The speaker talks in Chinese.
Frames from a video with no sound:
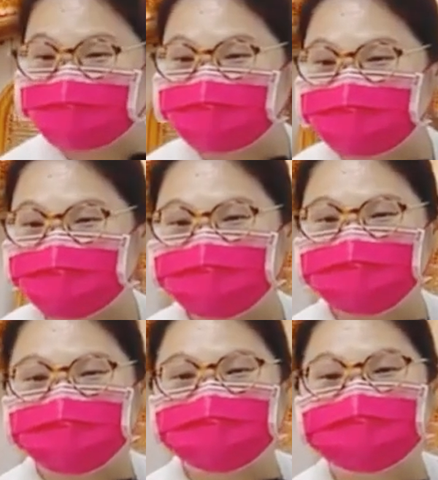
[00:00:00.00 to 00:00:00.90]
再来
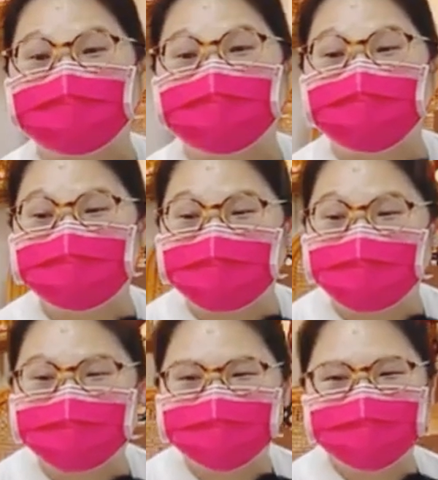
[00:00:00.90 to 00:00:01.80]
就是，
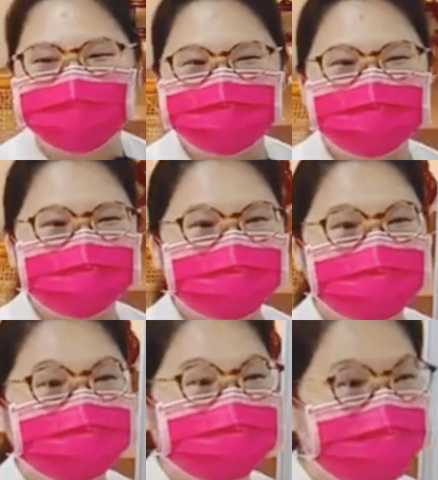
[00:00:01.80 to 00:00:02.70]
如果
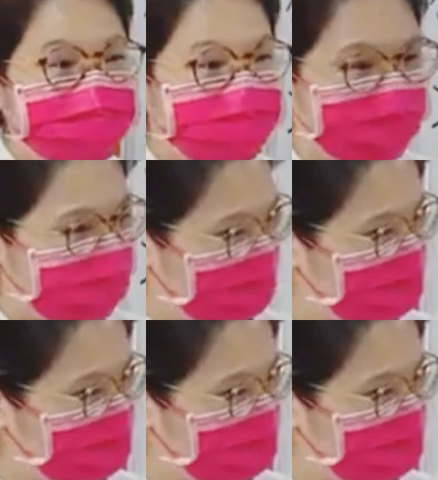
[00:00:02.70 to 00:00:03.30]
真的对方